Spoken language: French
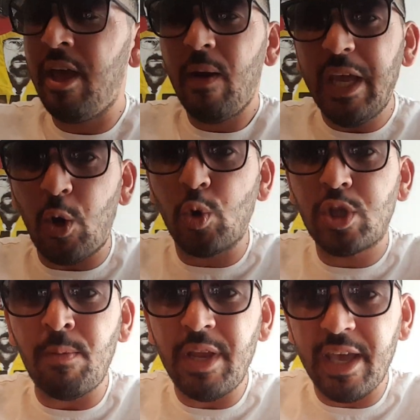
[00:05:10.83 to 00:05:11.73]
Il
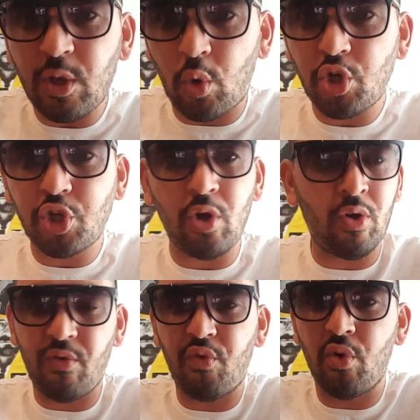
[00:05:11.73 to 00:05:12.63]
ressemble à un cochon,
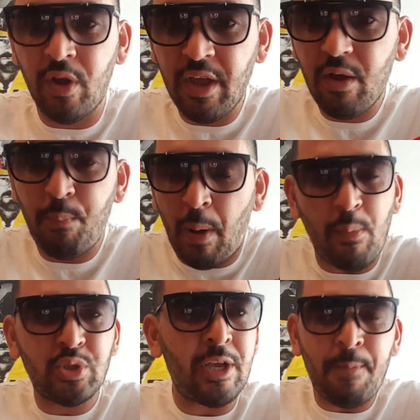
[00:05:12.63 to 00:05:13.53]
il faut pas
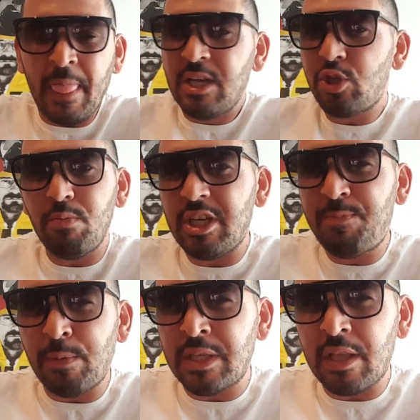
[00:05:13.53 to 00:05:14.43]
besoin. Ce mec, j'ai
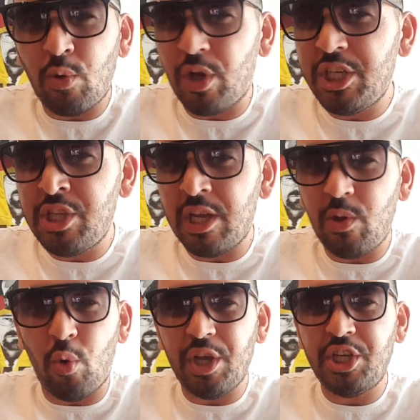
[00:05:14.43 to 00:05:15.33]
pas besoin d'être original,
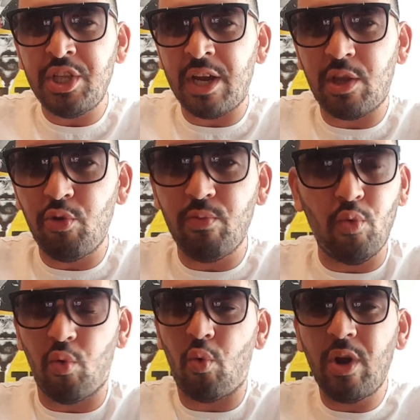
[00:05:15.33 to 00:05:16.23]
original dans
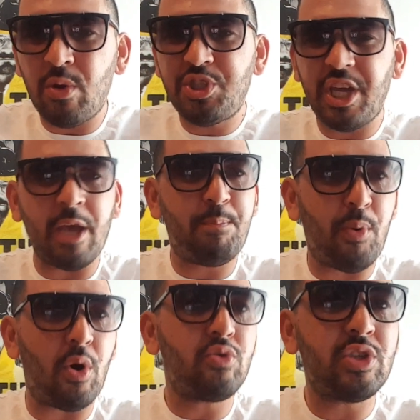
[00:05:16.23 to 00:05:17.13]
l'humour, voilà, on dirait un
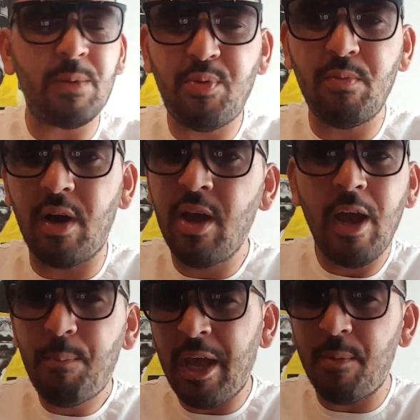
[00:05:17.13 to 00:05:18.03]
porc tout simplement,
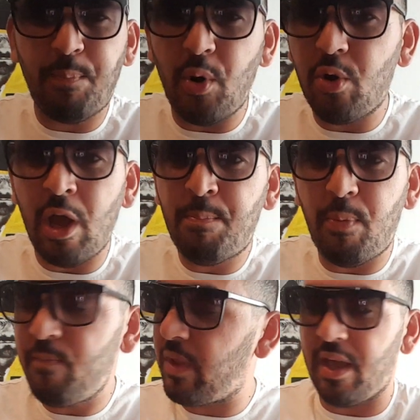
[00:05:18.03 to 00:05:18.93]
pas un porc
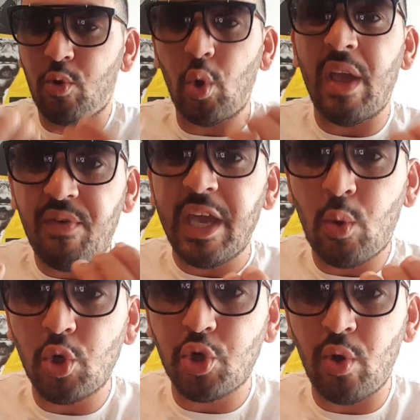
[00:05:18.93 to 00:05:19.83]
un, co un vrai
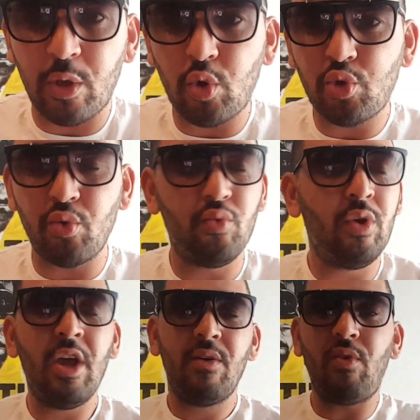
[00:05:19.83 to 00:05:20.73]
cochon, un cochon nous.
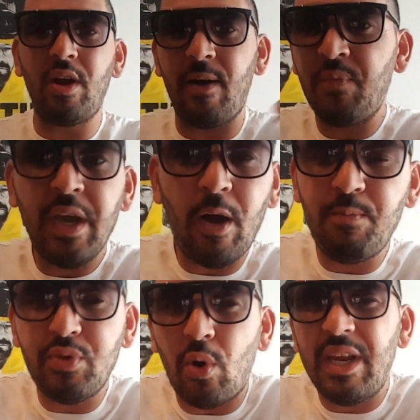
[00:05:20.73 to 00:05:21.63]
Voilà. En
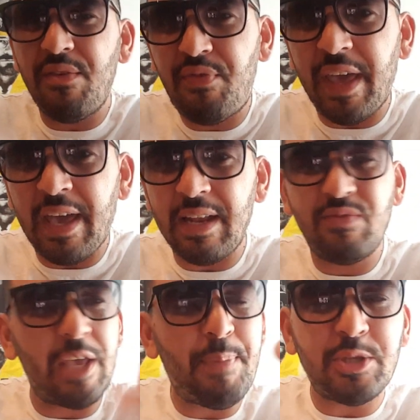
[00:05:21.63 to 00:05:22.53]
plus, oh, les verts,
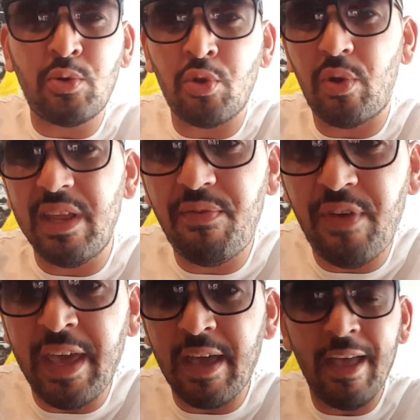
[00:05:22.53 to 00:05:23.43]
vous avez perdu contre les
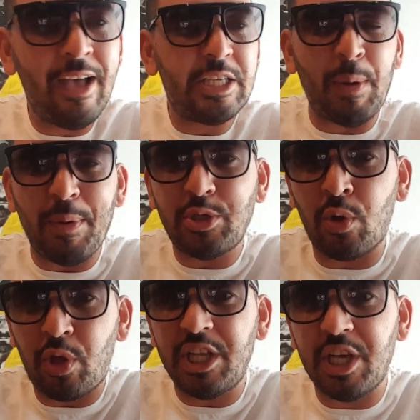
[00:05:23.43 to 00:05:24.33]
verts. Vous n'avez pas perdu
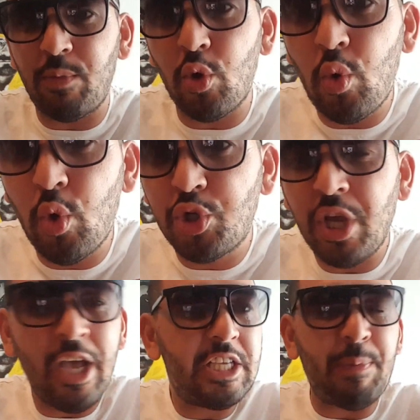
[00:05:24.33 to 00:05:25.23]
contre les diables rouges. Vous
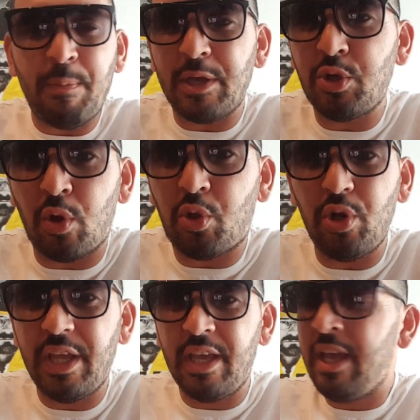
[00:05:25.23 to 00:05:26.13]
n'avez pas perdu contre
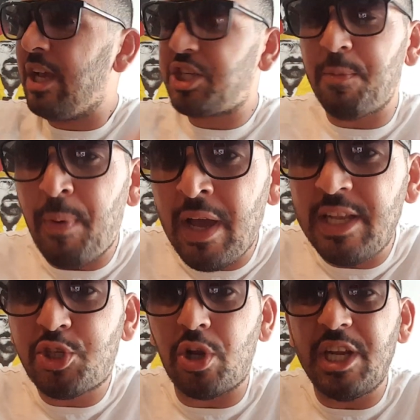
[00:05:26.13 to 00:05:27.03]
les, je sais pas,
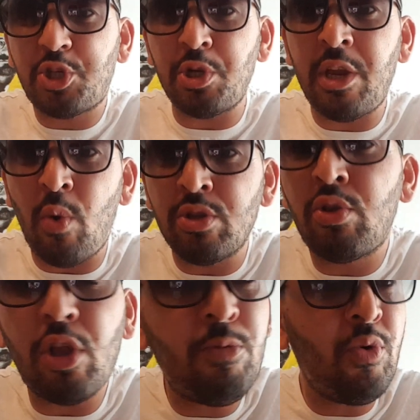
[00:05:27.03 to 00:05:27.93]
les, les jaunes et noirs de
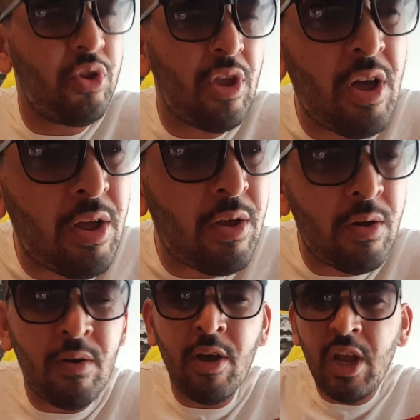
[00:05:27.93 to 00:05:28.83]
Dortmund.
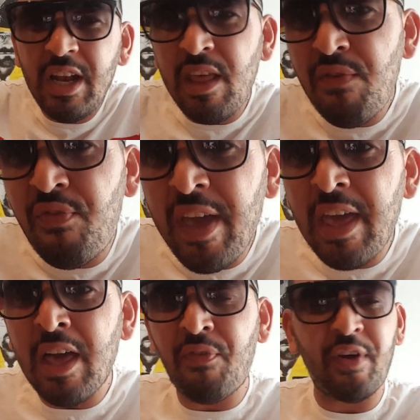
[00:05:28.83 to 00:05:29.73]
Non! Les
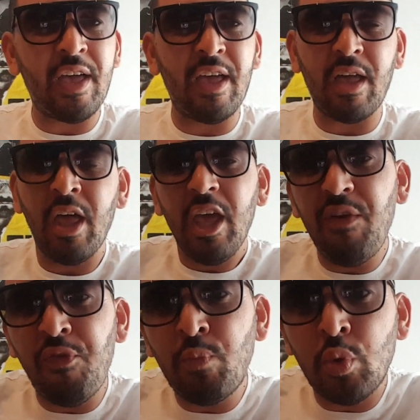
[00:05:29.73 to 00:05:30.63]
verts, frère. Ils
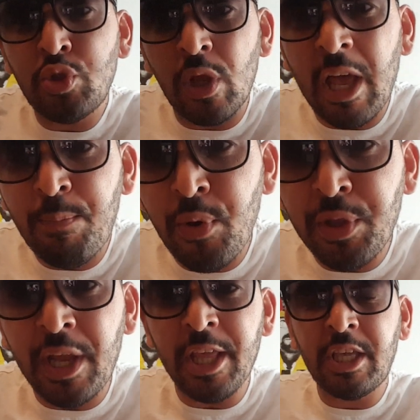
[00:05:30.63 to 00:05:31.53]
fument tous de la bœuf
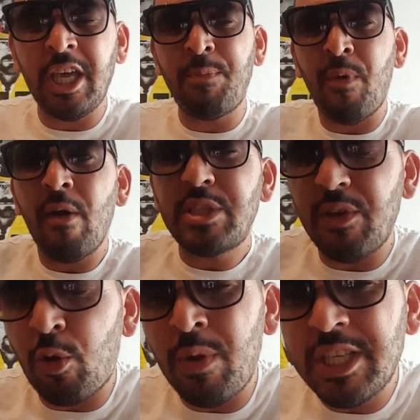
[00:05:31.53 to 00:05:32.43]
dans l'équipe. Vous
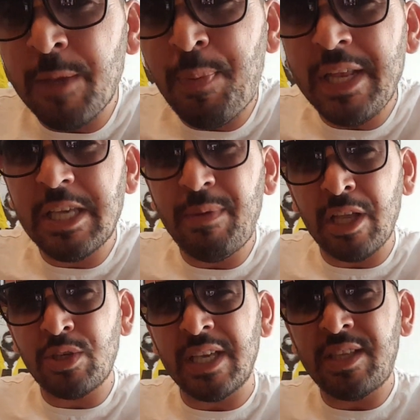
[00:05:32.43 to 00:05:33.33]
savez comment on les appelle, les habitants
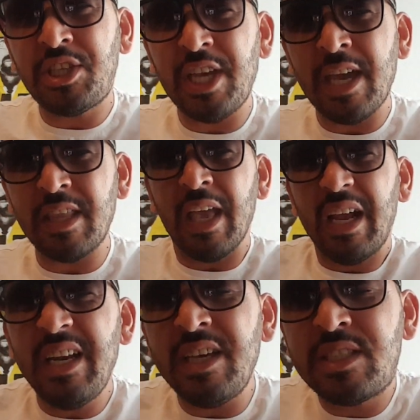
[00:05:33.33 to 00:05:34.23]
de Saint-Etienne?
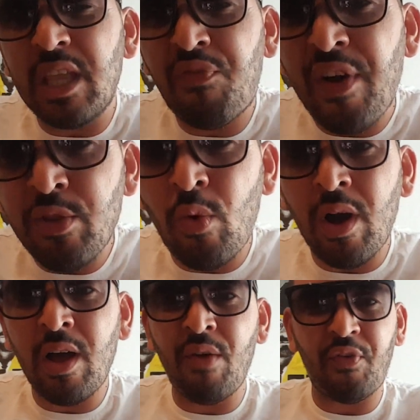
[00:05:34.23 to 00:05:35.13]
Les
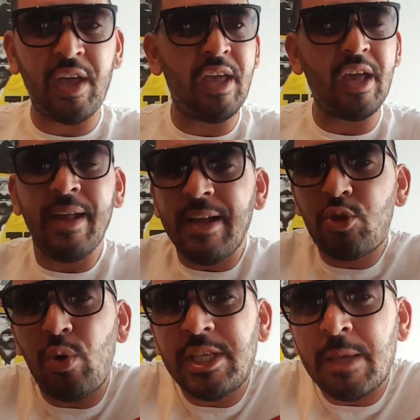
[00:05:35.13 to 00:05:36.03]
Stéphanois, frère.
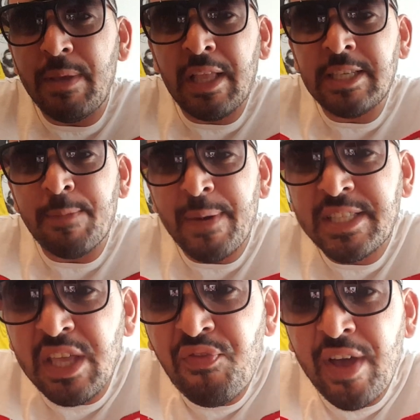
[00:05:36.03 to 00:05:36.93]
Tous les habitants s'appellent
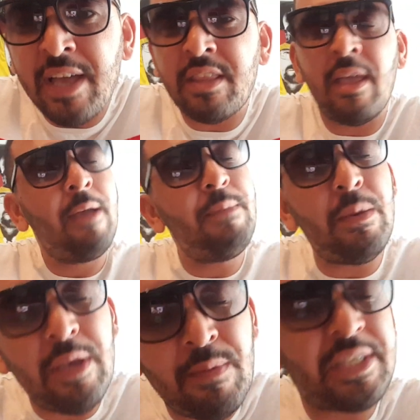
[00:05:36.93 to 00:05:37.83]
Stéphane. Mais
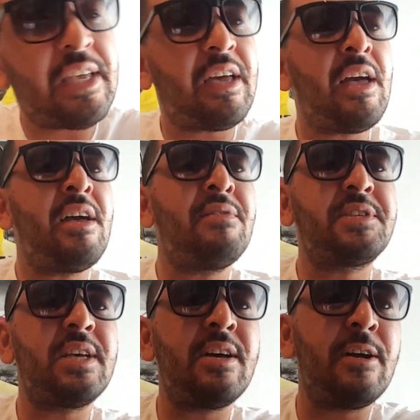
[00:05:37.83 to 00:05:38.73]
oui, mais c'est grave,
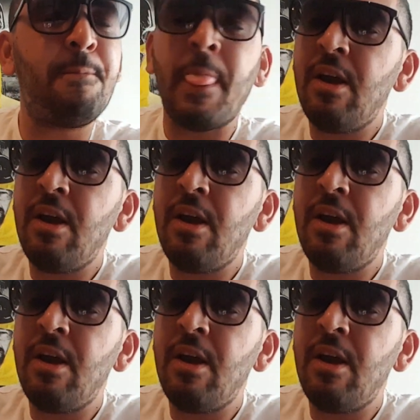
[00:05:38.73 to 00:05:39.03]
ça.